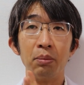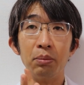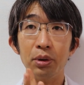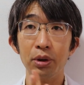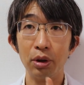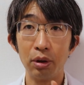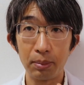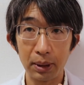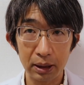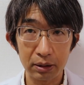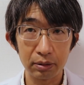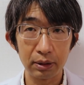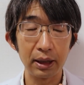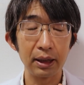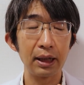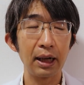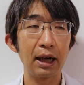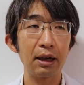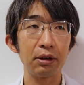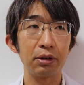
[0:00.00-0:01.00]
ブドウ膜
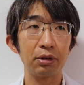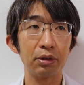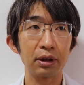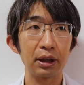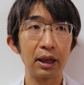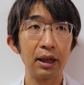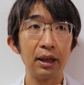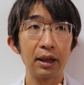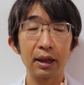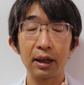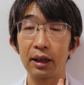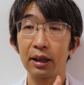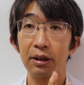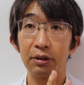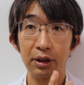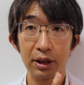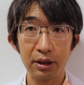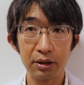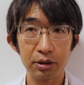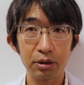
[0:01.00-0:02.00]
炎があるとか、体
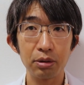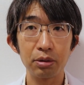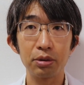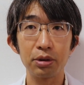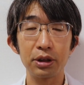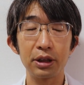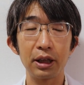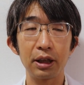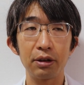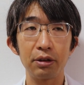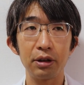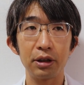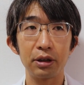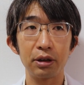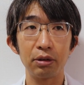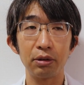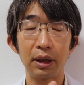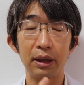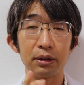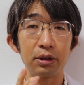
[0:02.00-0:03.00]
の炎症を起こしやすい
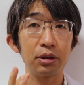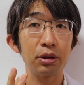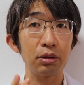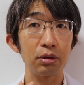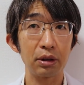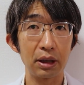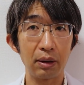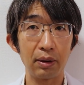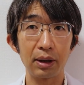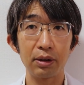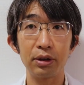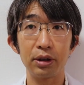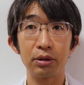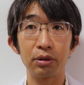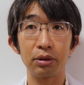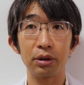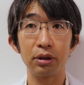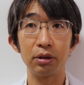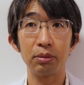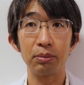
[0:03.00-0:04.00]
人は、腸が悪い
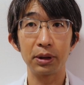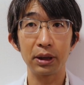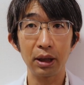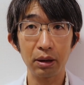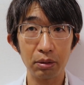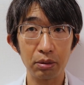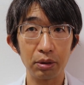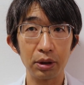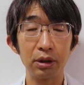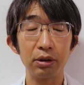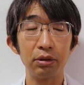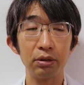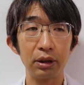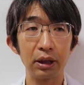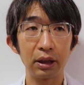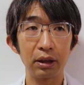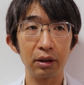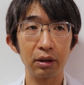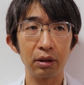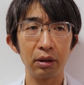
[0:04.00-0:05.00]
人っていうのも結構いるん
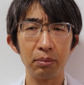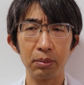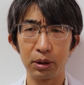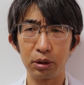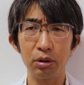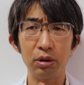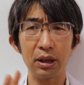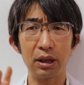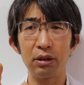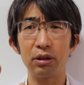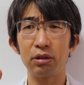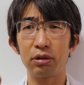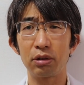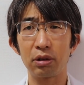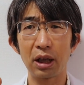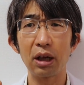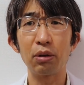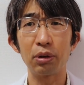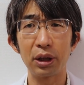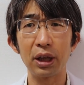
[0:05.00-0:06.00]
ですよ。腸が悪いって言う
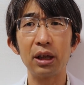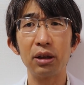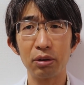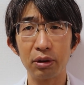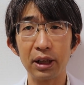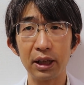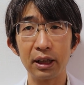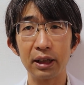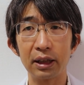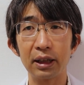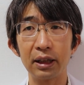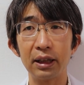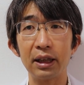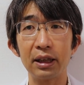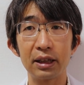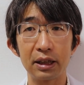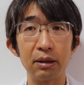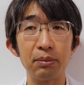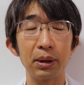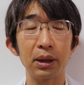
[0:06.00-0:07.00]
と結構適当な言い方に
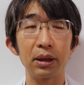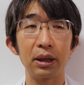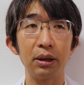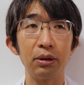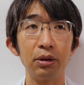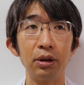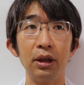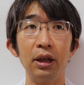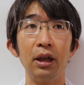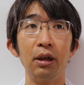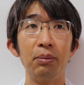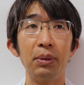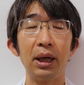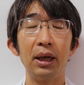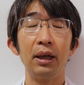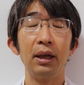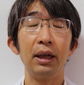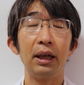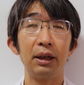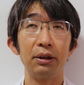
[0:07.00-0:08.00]
なっちゃいますけど、ま
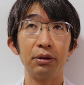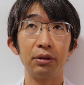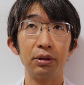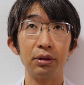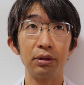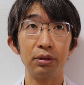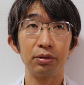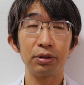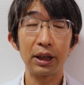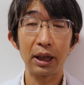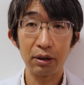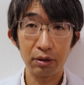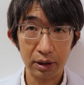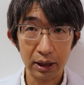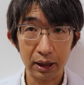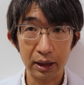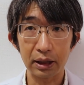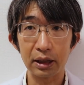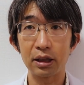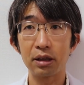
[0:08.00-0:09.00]
あ、あの、負担を
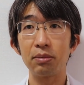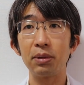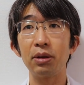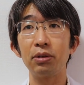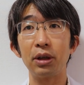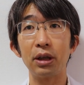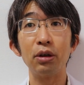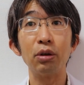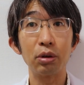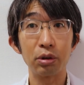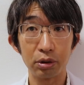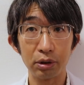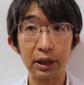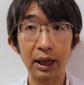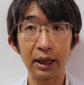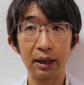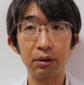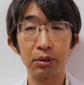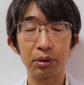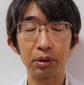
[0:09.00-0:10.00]
かけてしまうのは良く
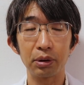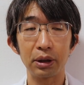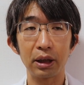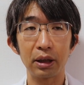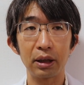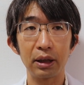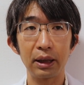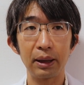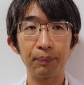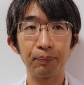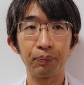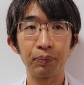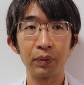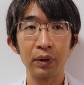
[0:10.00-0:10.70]
ないことですね。